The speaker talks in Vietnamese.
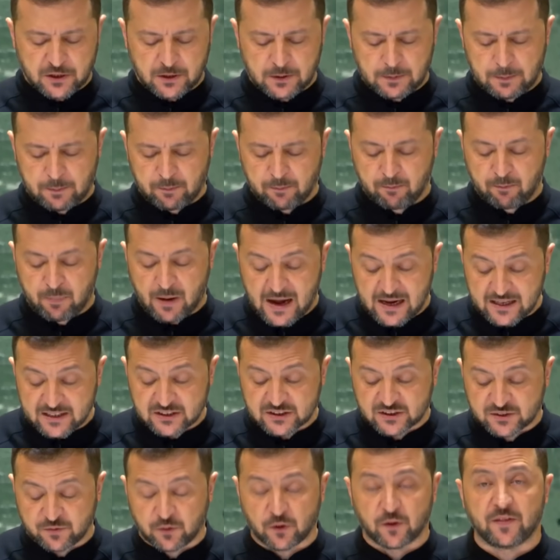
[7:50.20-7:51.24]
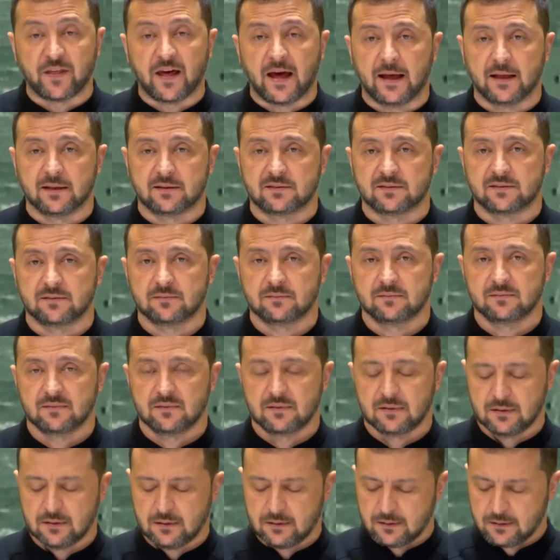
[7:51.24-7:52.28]
tìm thấy những đồng minh rất đặc
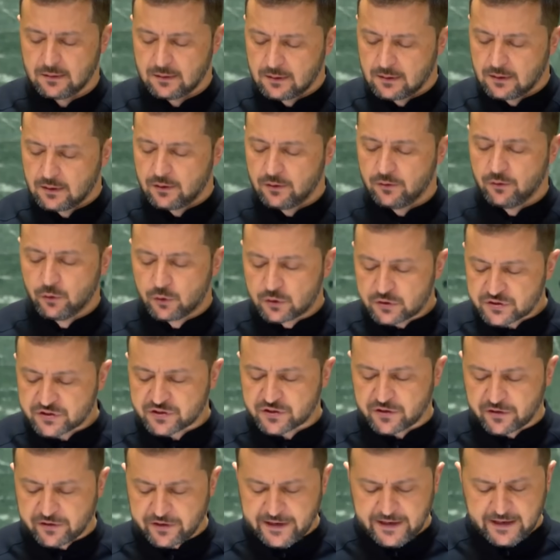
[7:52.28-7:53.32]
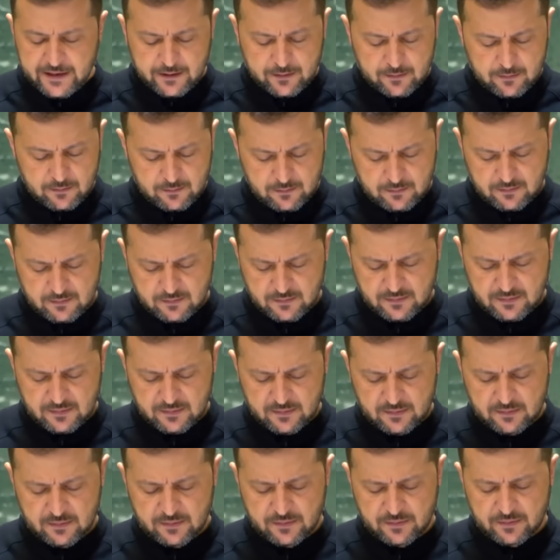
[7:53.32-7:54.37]
biệt cho điều đó, Triều Tiên
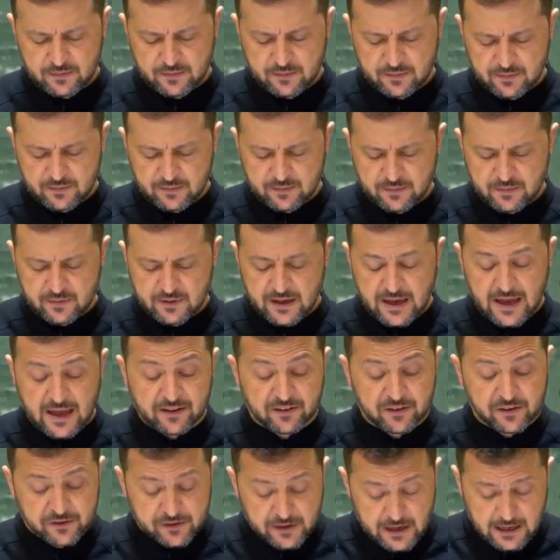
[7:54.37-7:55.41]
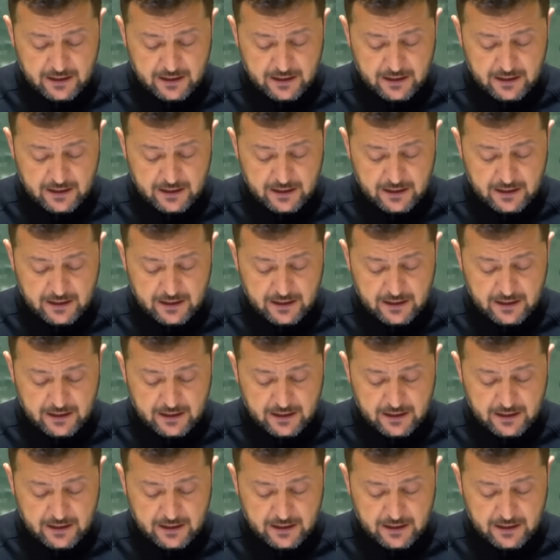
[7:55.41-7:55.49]
và Iran.